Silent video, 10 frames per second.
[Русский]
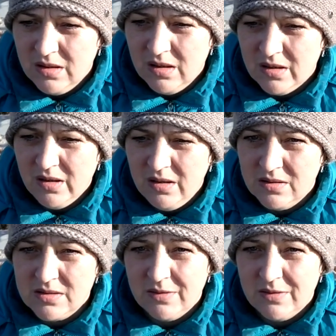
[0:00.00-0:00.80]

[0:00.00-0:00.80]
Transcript: георгины.